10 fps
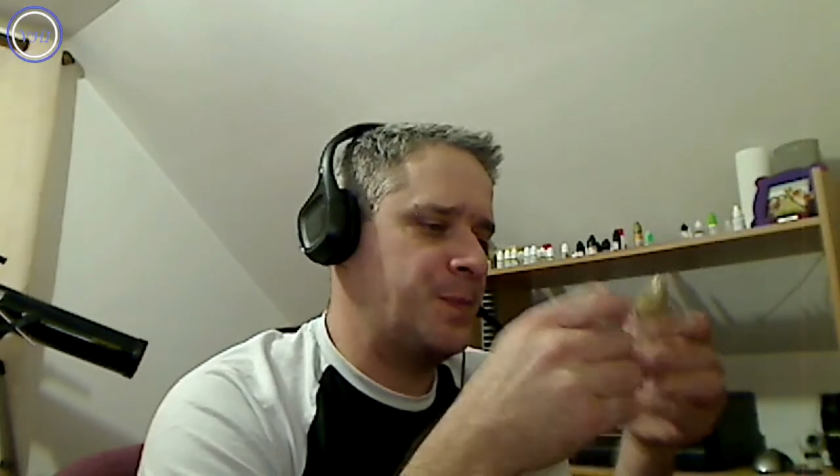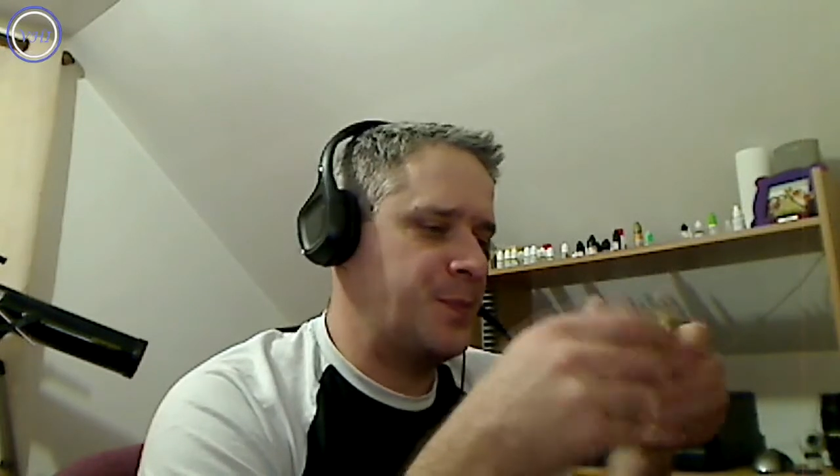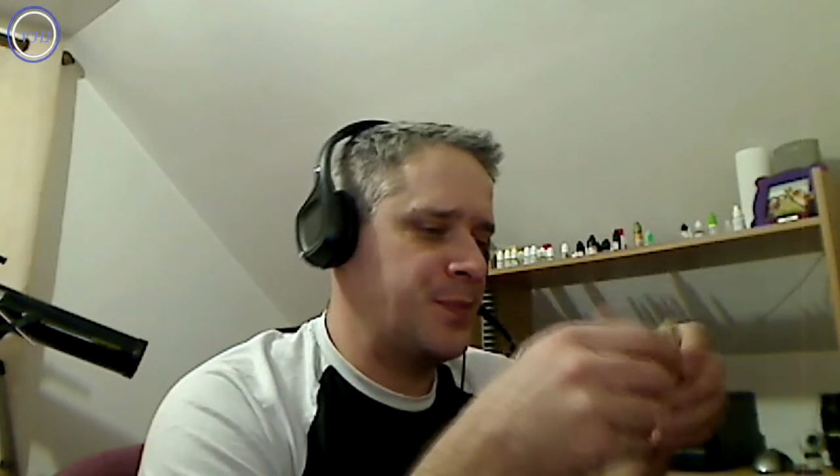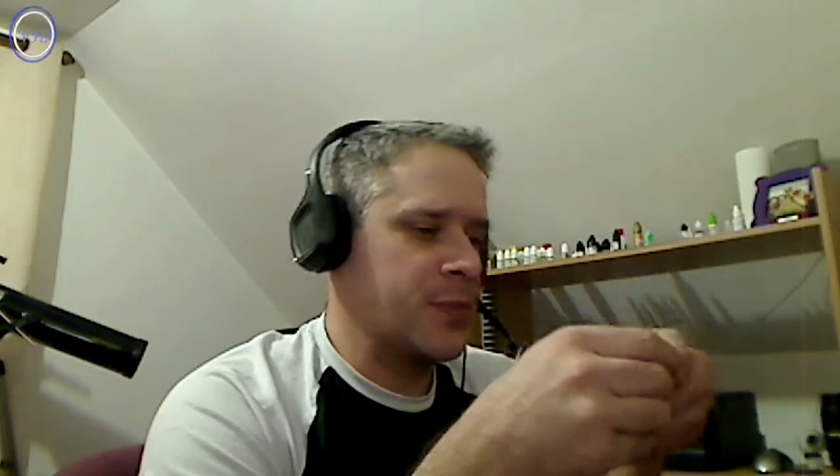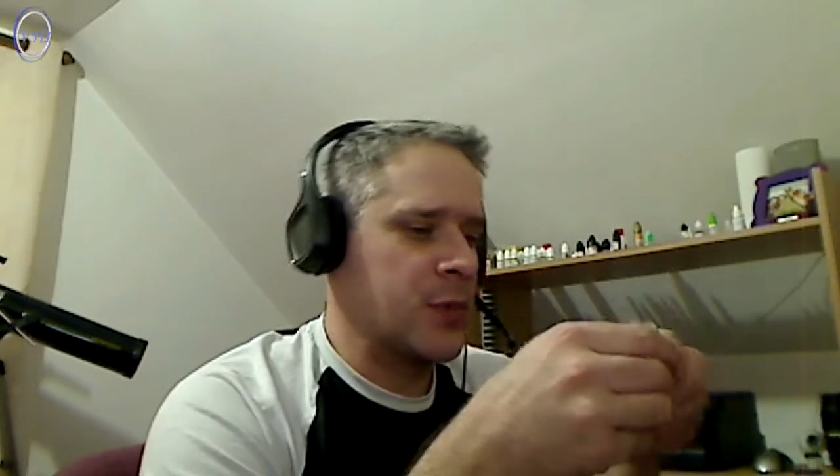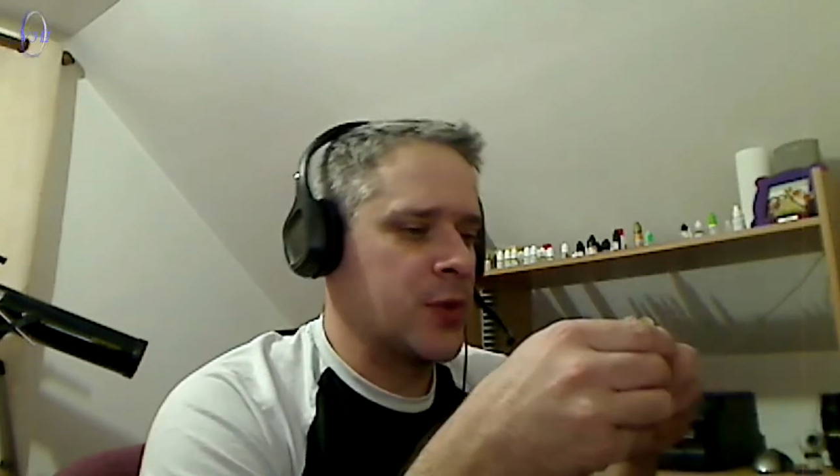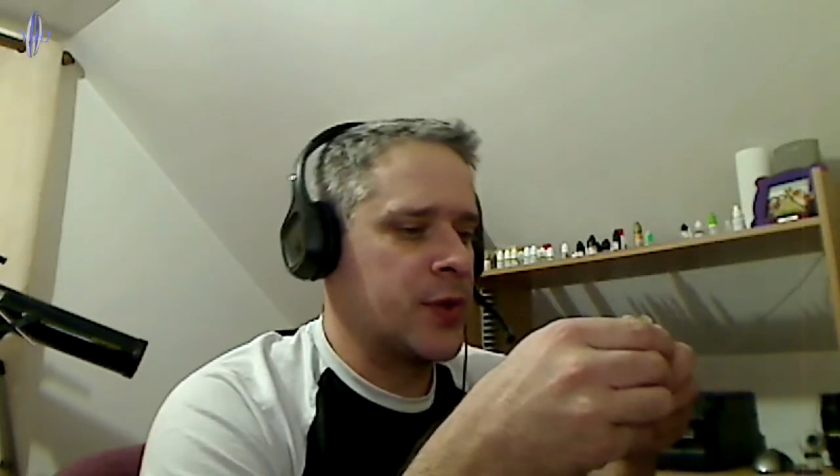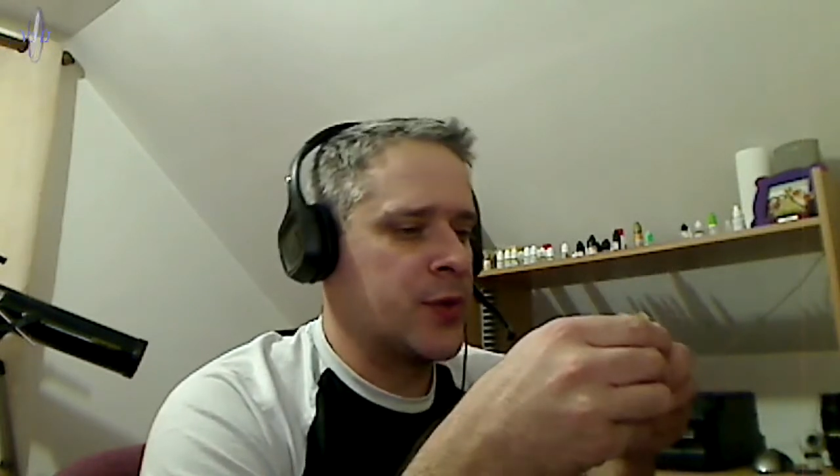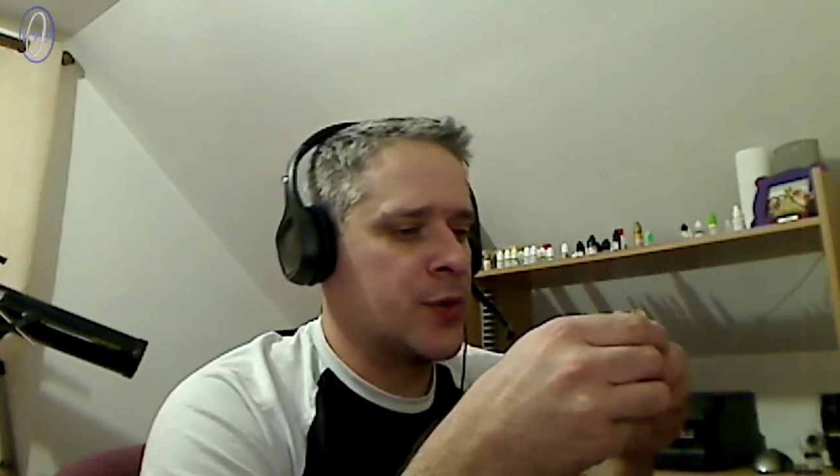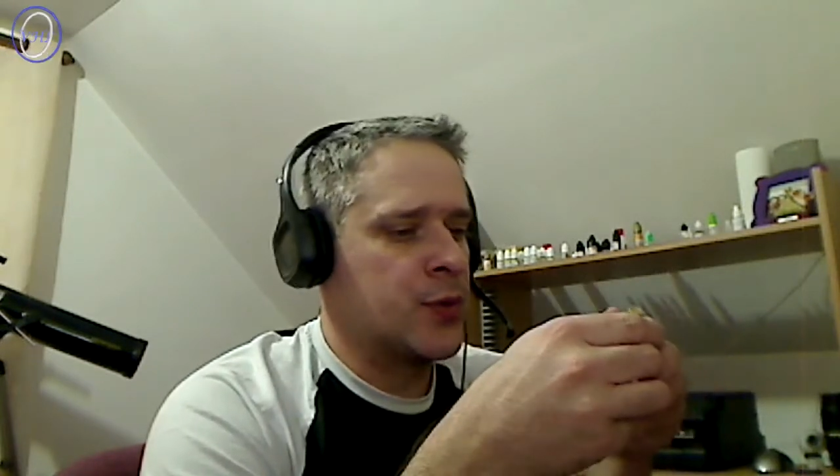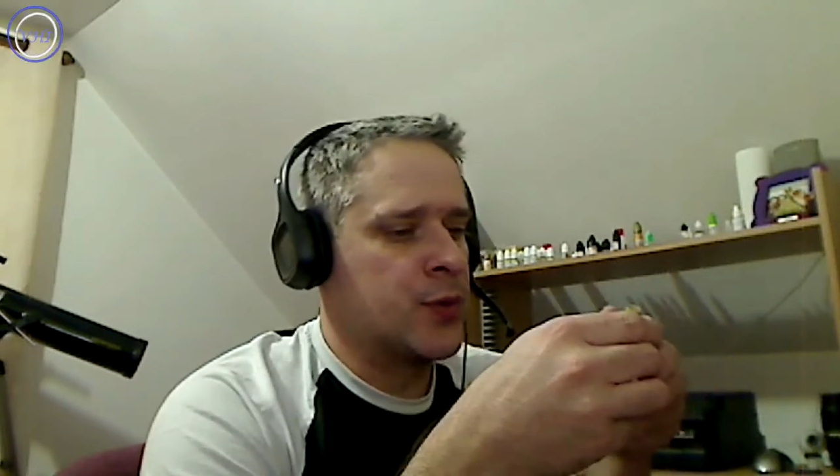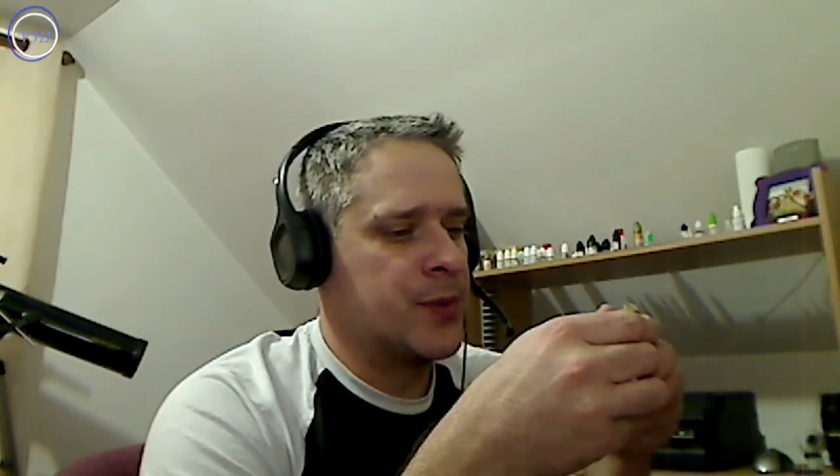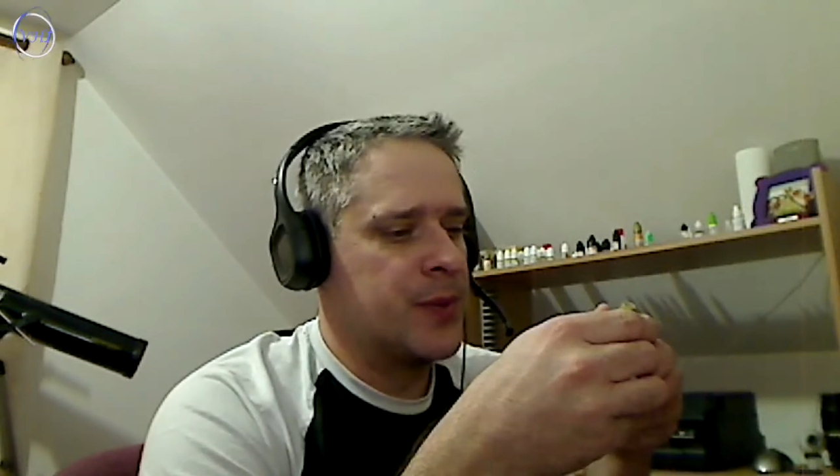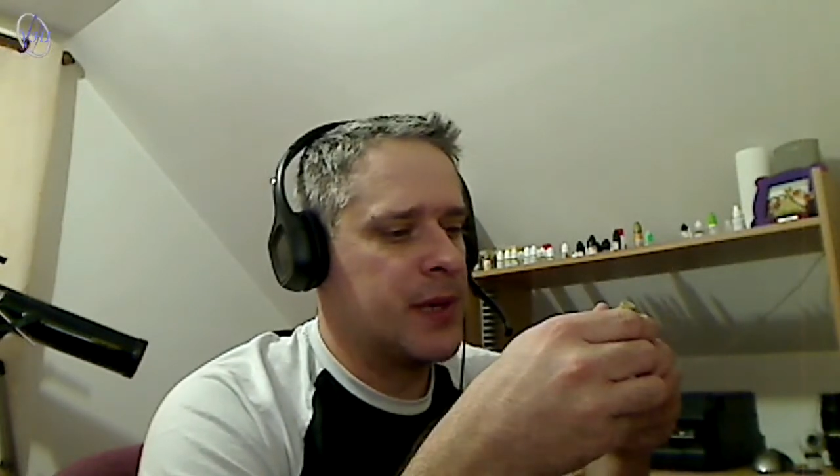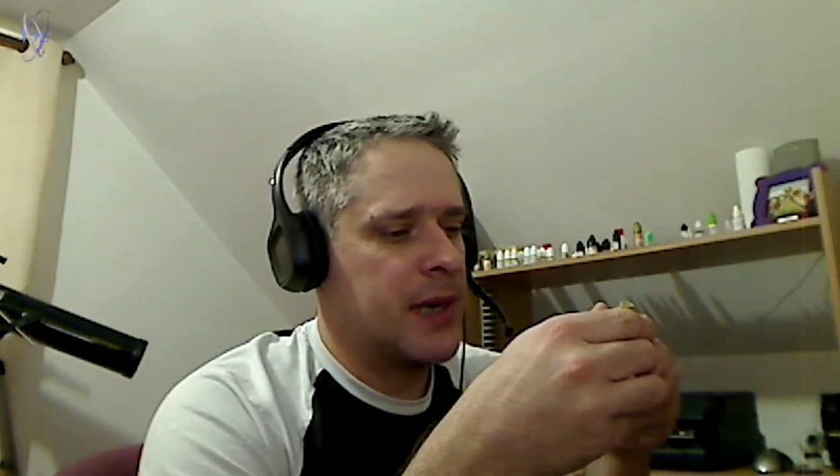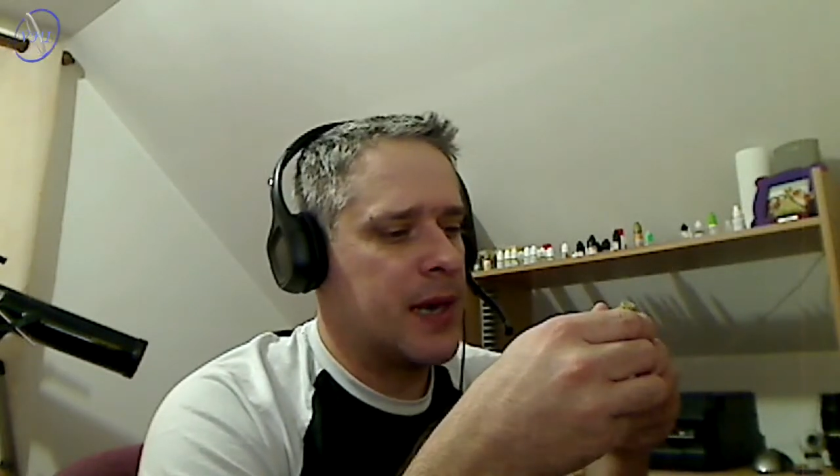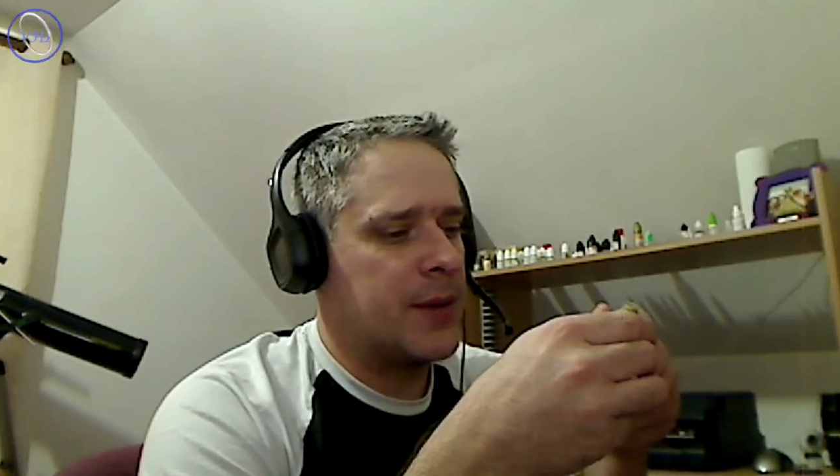on est sur du 12 mg,